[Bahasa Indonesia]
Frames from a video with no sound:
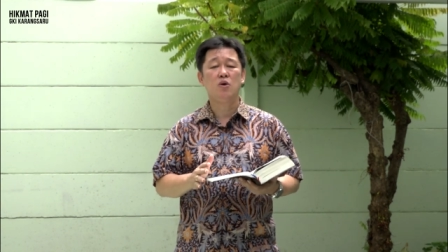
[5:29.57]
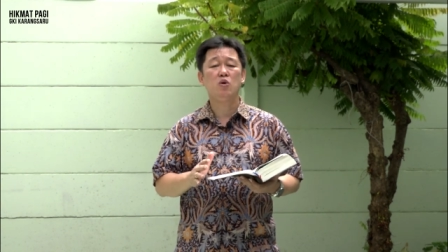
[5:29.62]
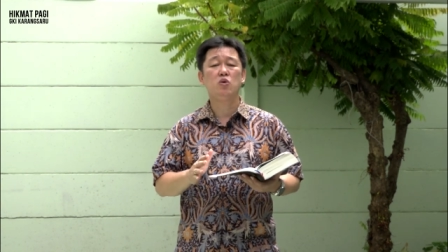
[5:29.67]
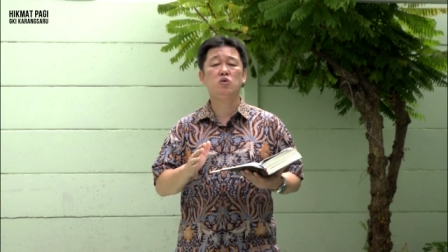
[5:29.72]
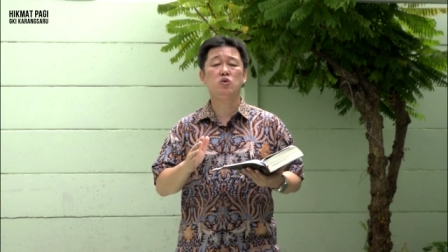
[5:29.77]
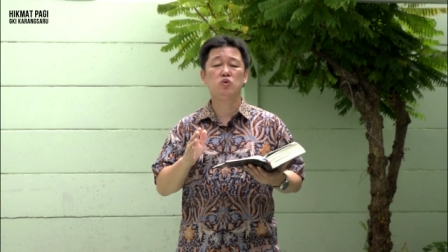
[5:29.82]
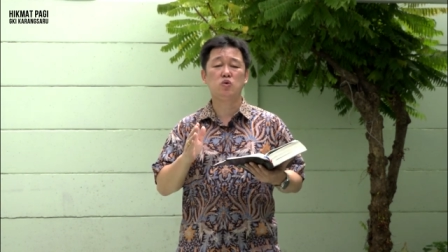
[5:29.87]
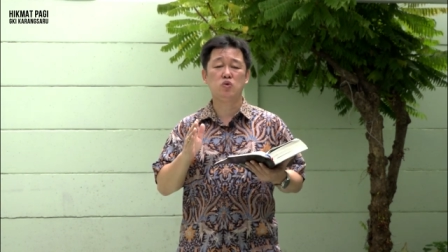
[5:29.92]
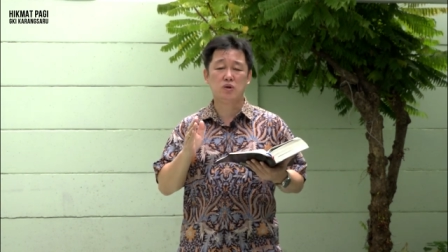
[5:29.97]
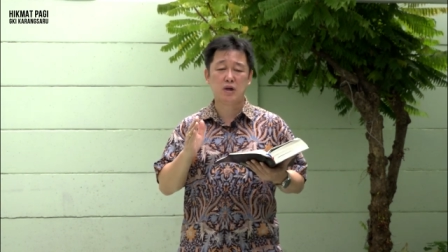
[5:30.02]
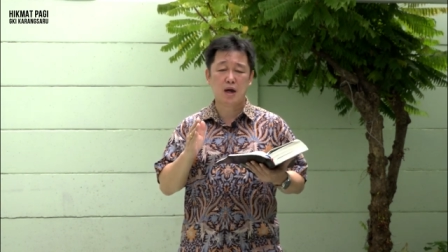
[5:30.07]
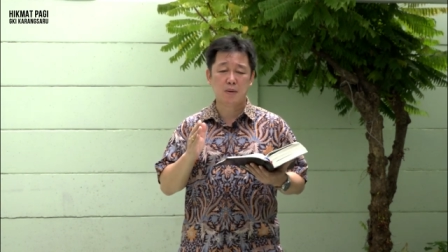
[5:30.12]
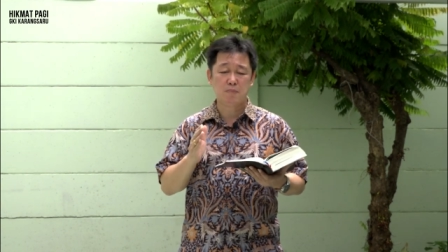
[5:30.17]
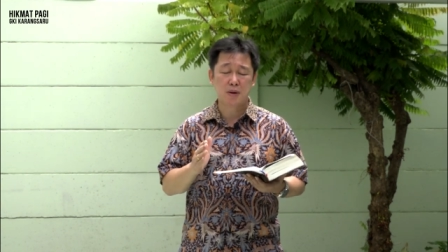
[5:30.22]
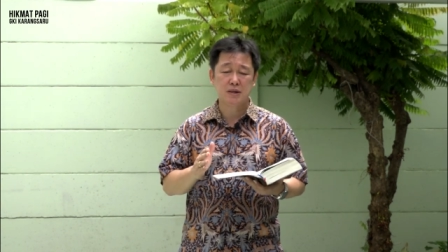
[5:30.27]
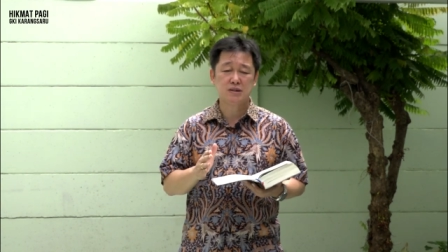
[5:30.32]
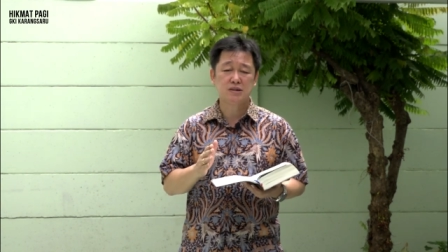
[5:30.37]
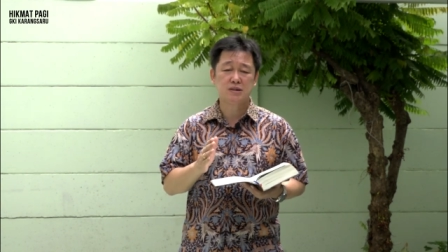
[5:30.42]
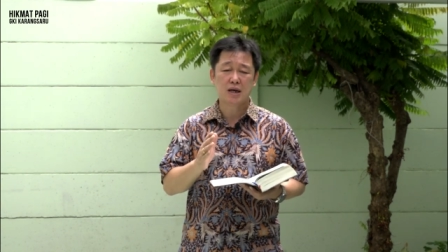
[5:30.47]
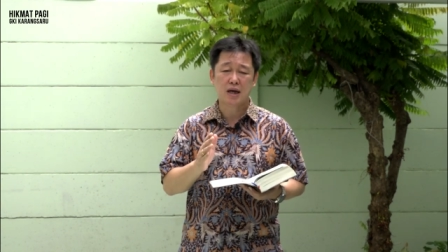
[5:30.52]
untuk
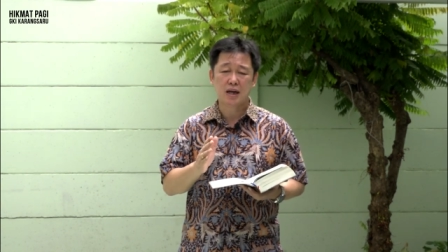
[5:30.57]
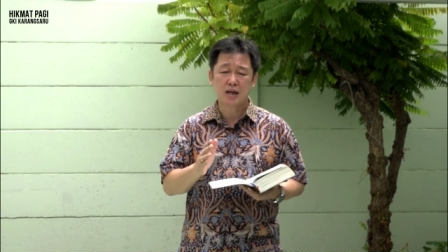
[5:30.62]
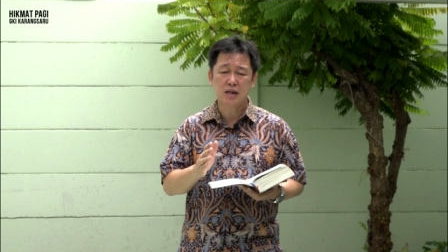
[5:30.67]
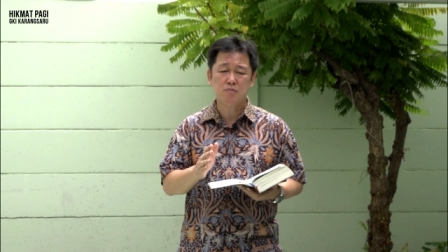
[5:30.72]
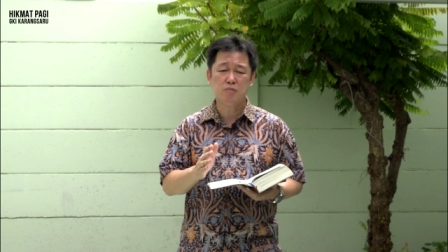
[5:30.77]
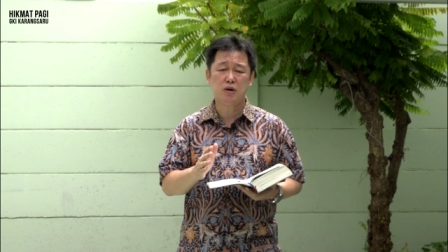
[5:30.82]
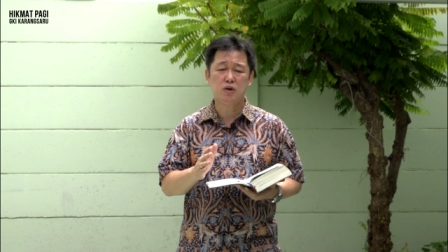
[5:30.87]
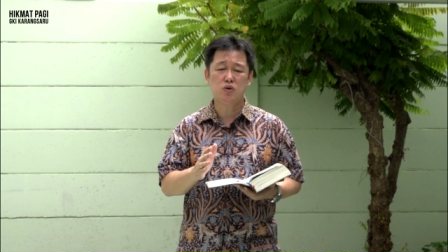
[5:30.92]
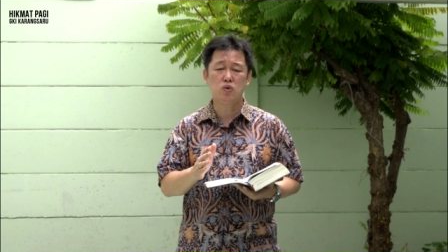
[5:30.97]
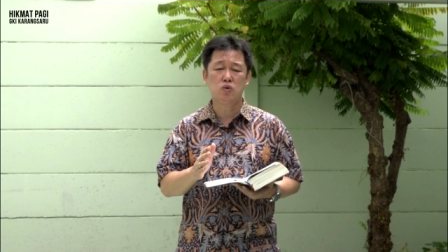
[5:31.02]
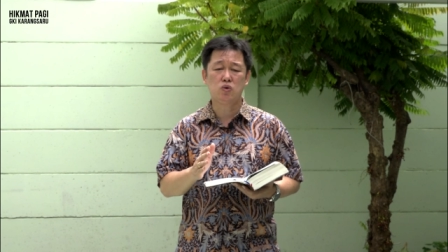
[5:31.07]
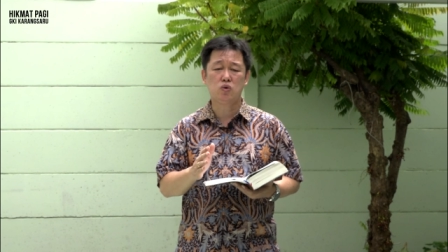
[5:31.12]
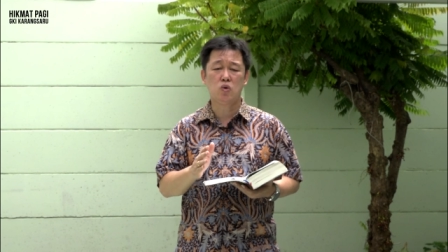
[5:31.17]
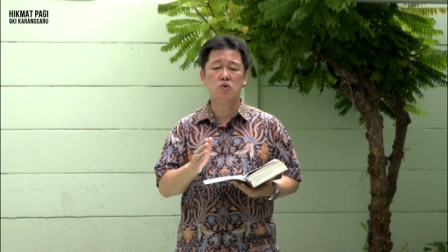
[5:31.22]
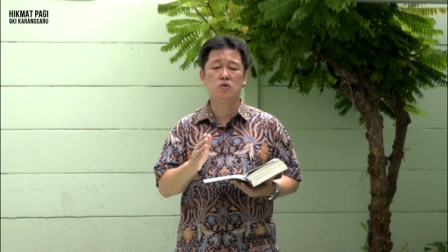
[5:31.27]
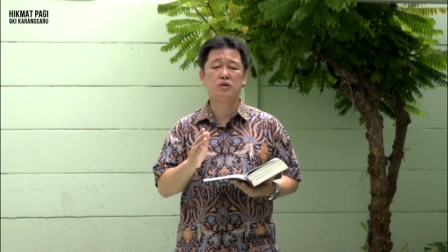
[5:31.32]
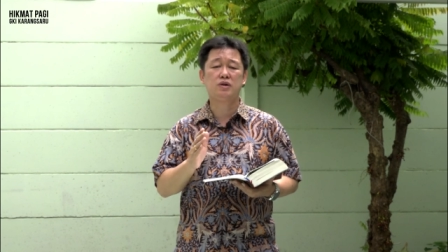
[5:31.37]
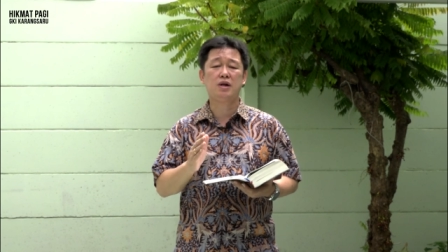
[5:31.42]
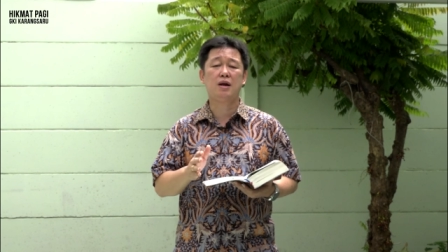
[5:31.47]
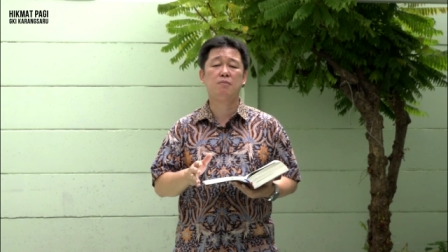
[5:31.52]
dapat saling
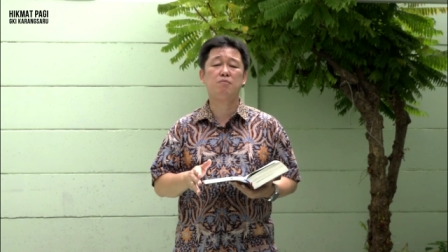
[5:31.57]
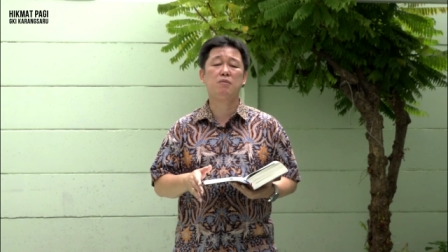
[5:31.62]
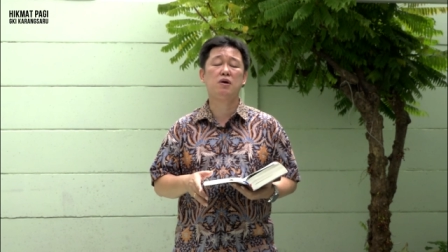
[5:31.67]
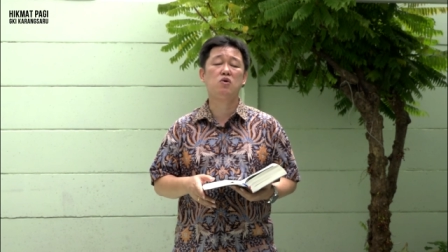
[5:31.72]
mendukung dan